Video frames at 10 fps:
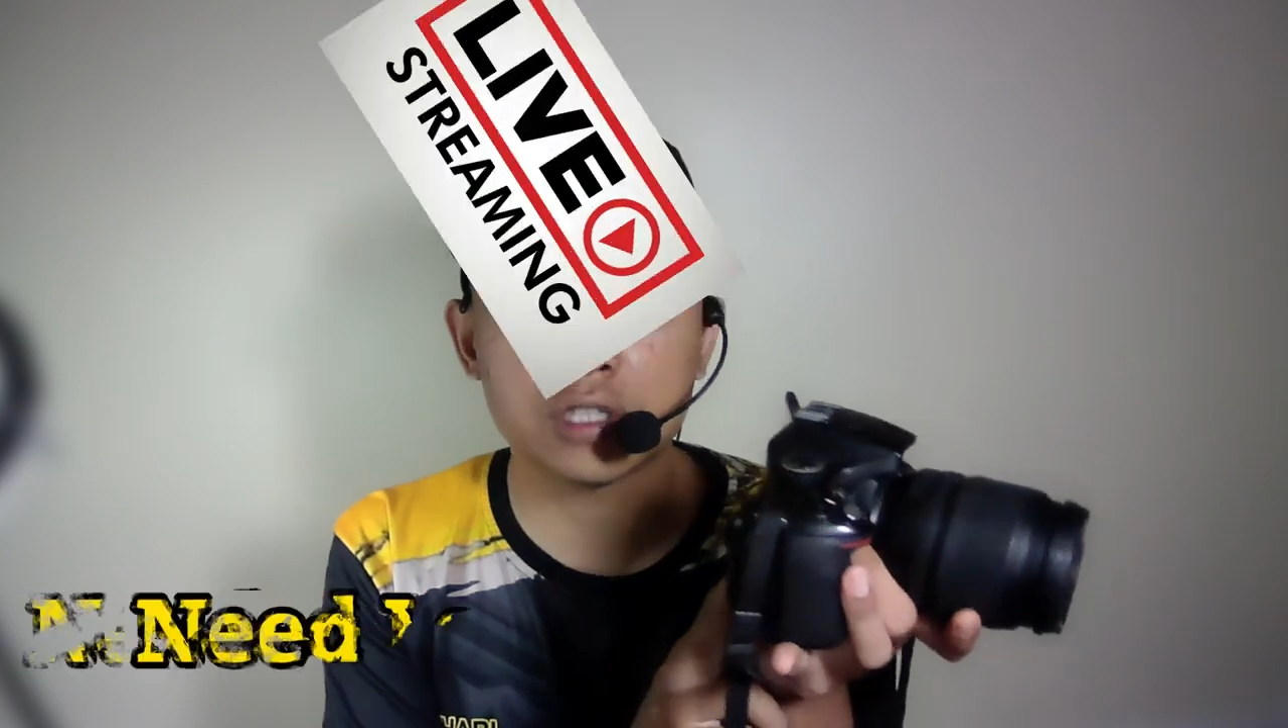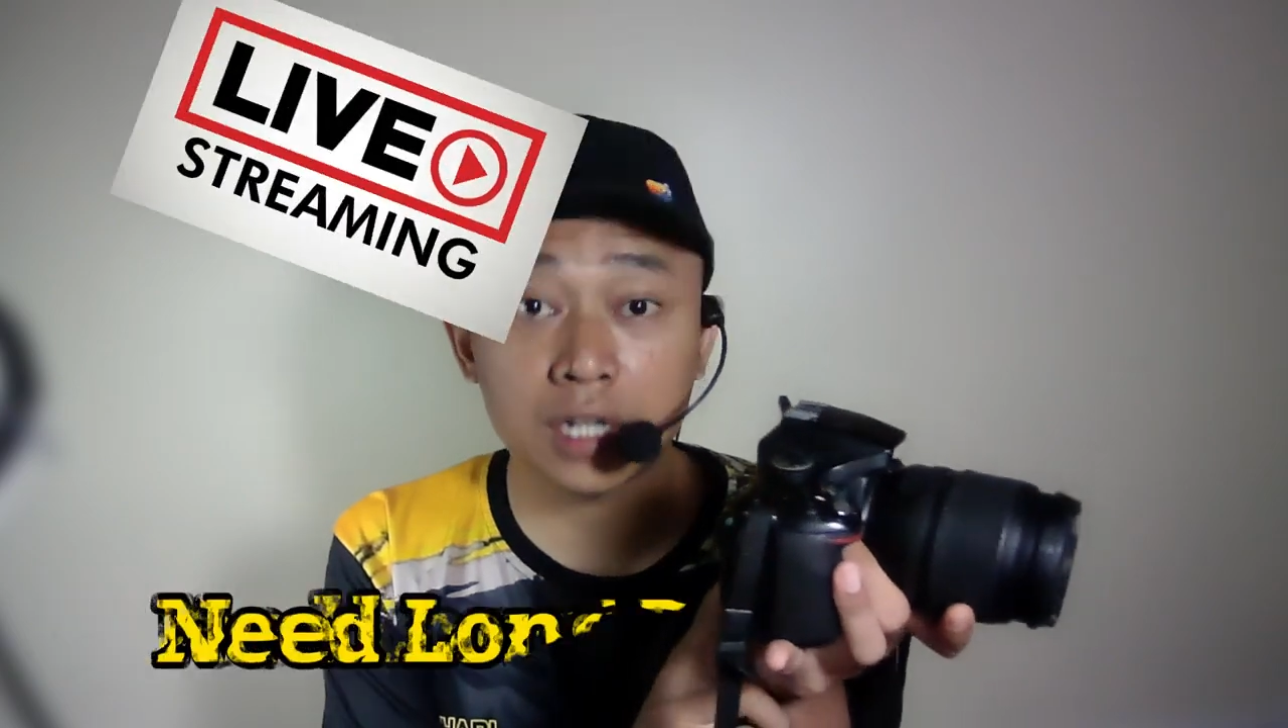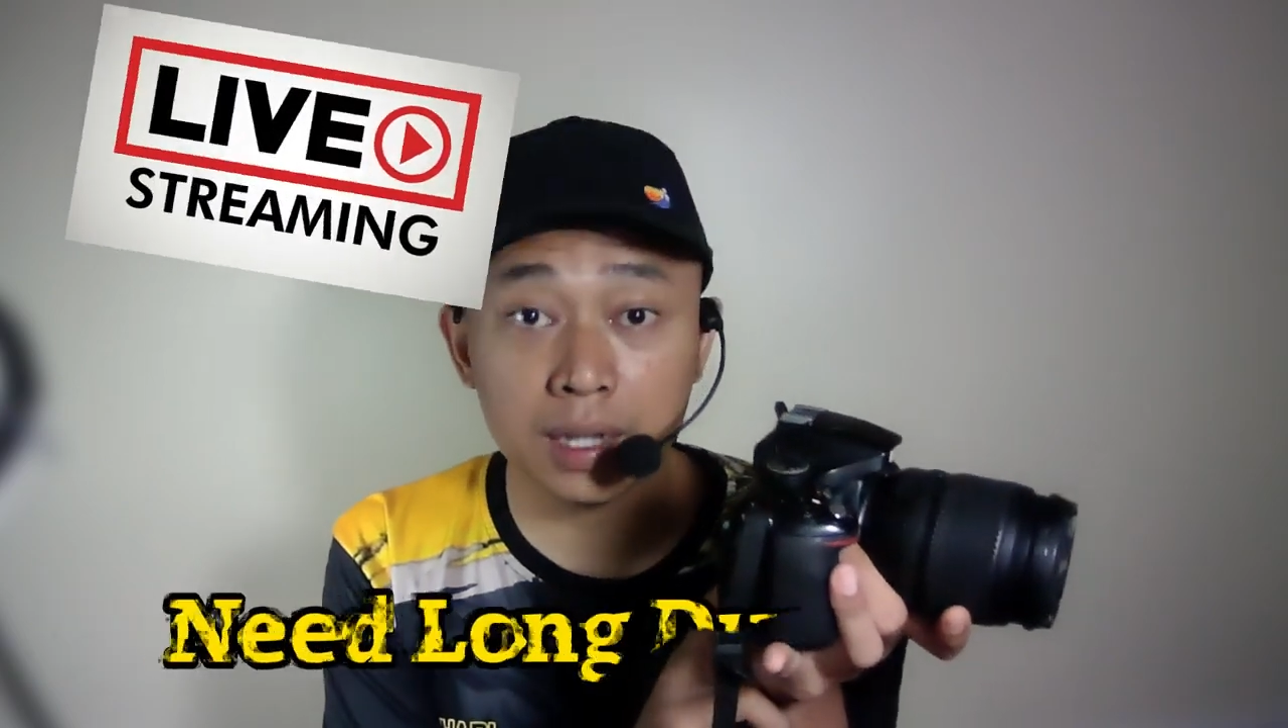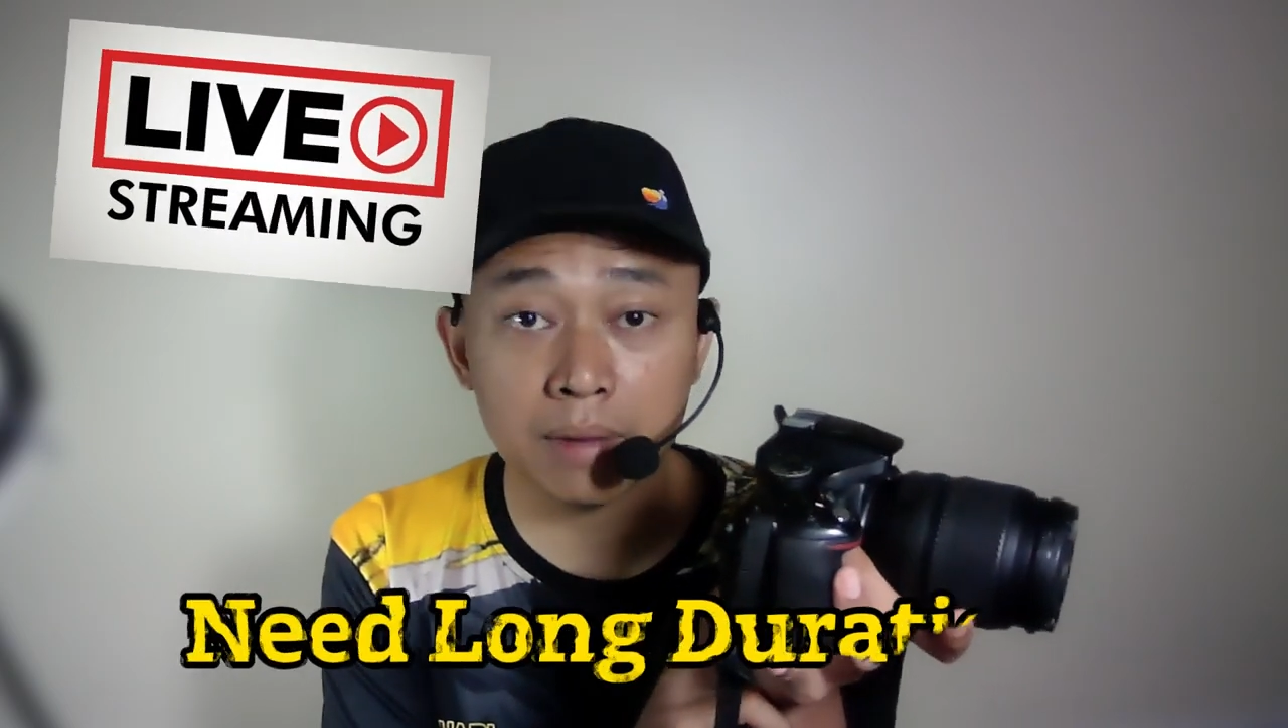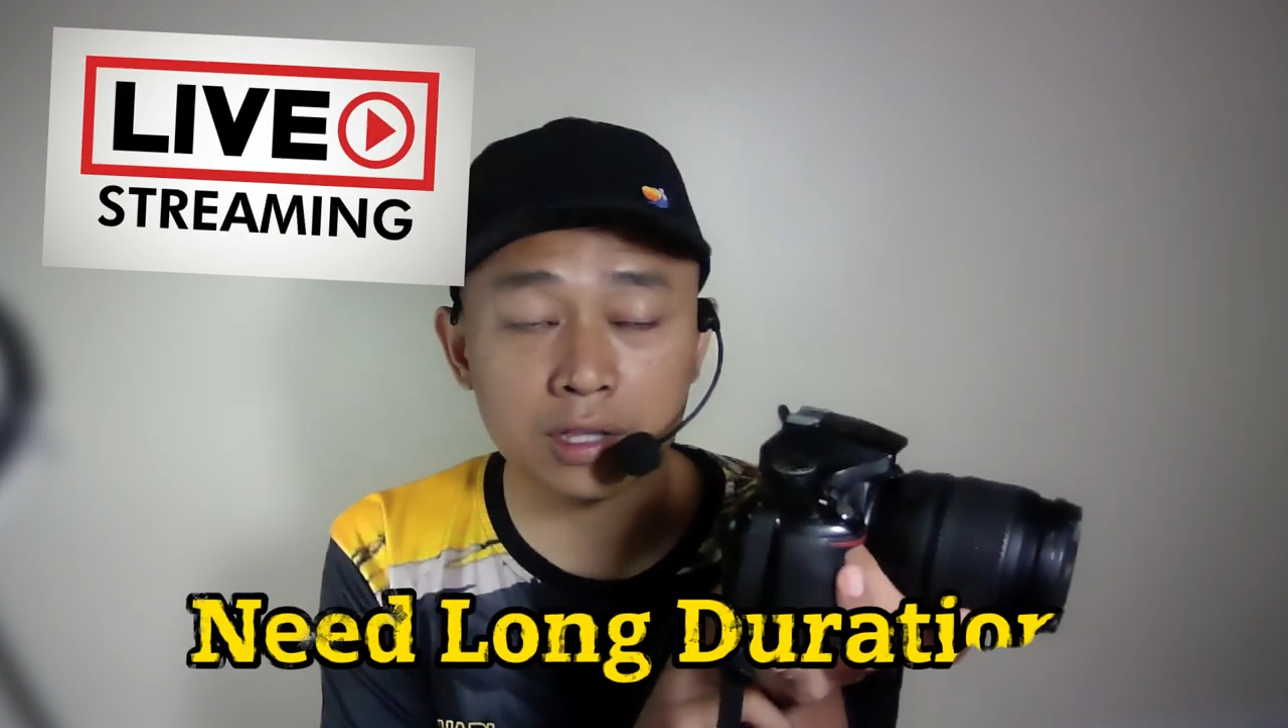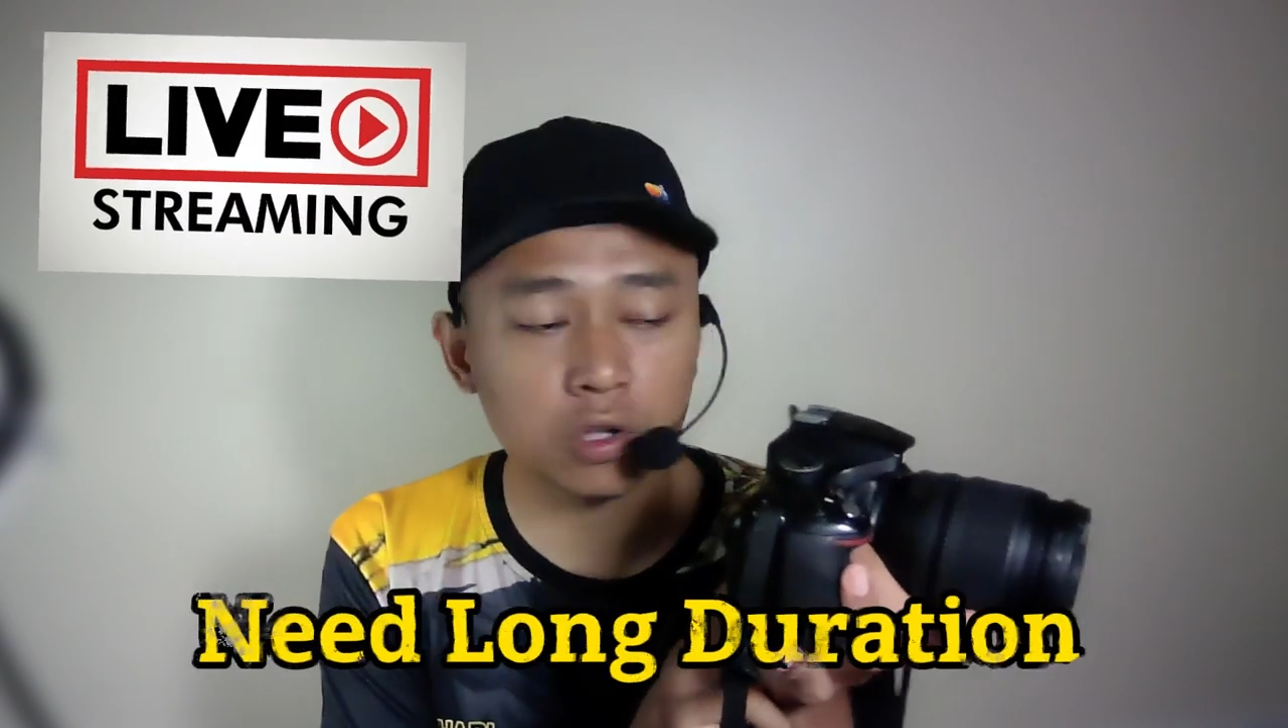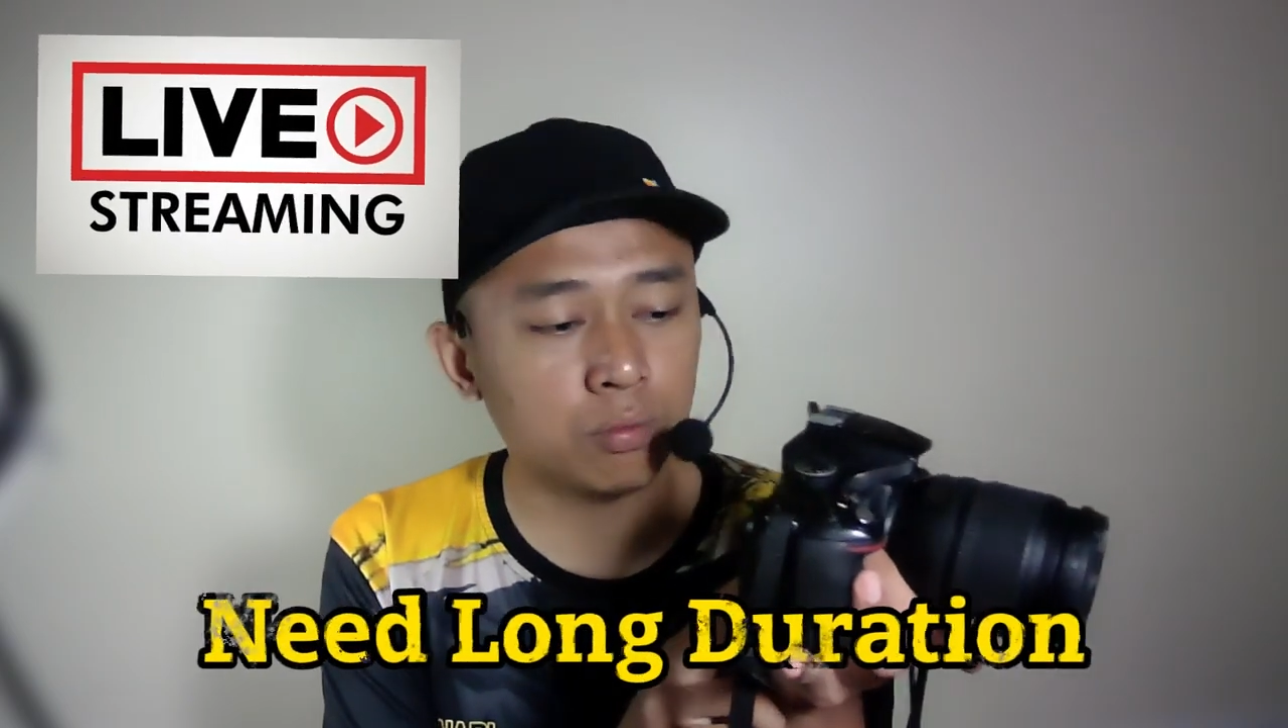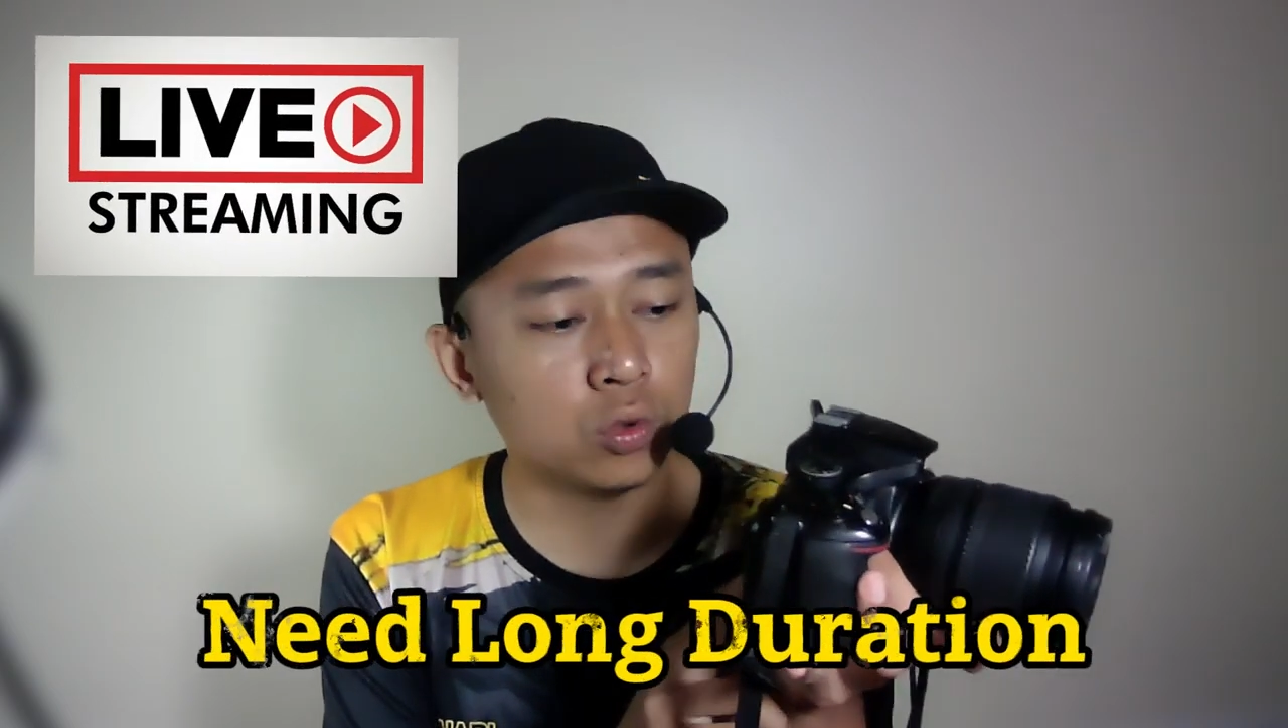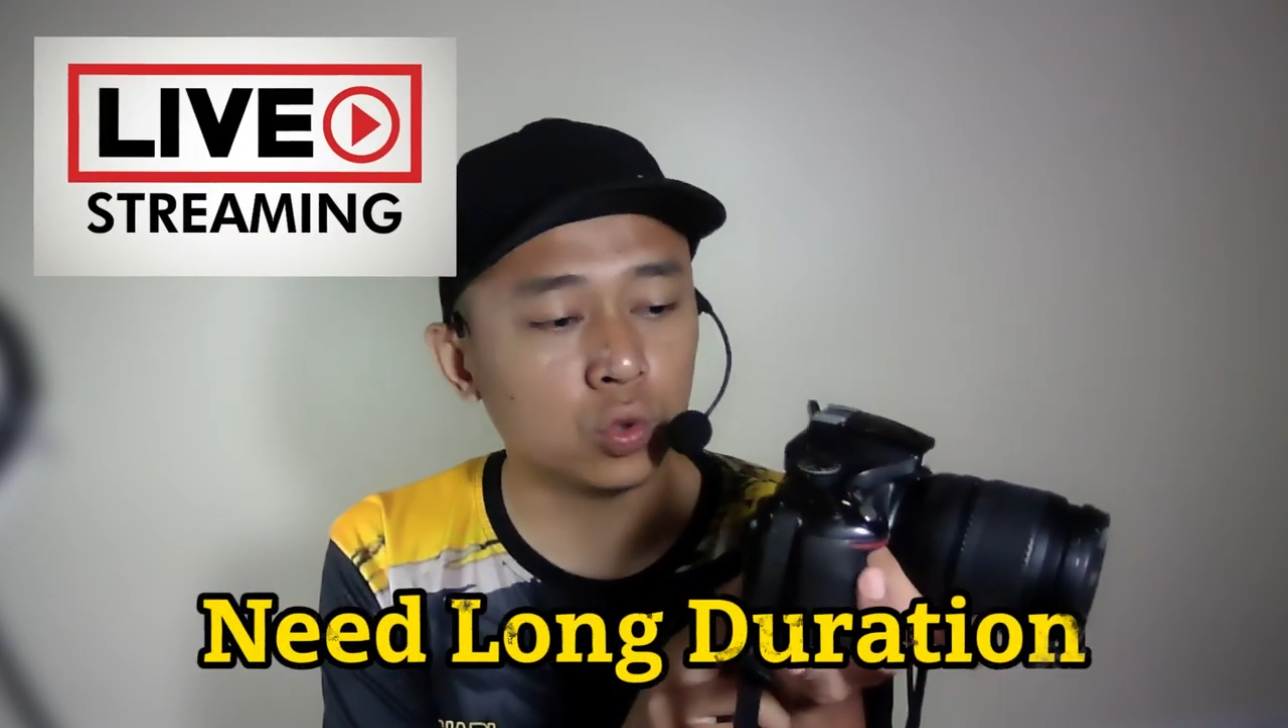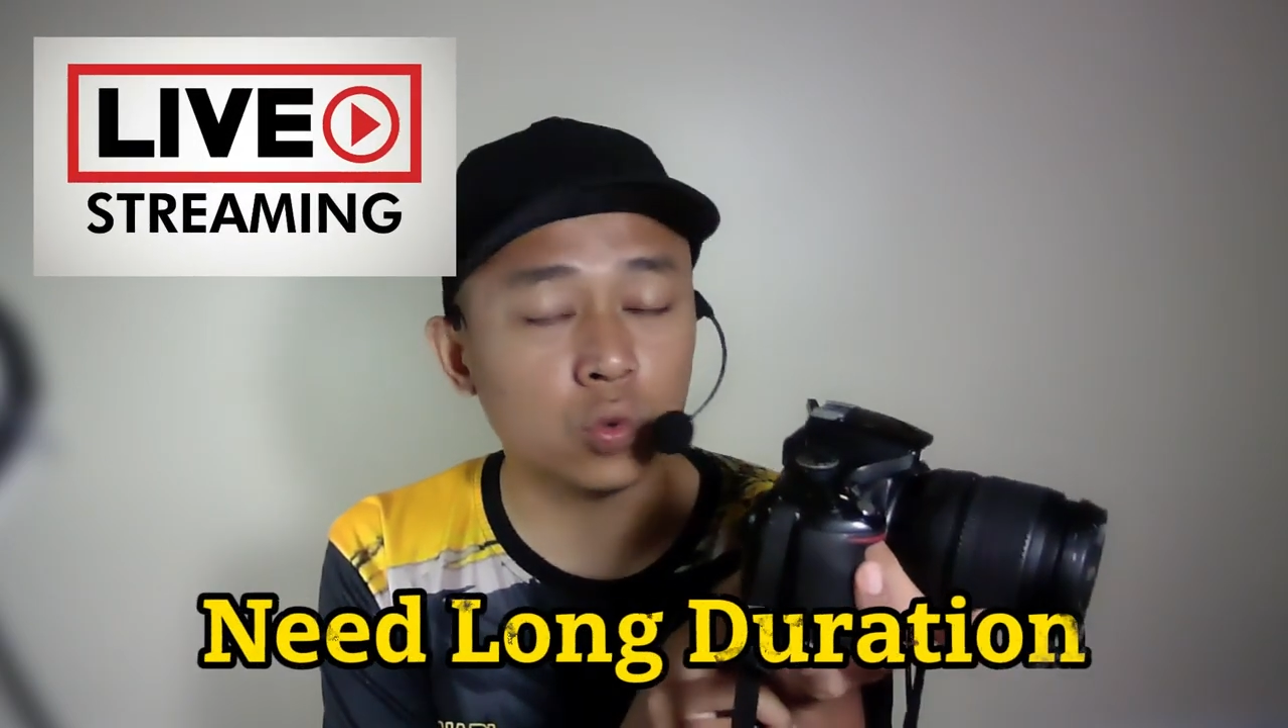stream ataupun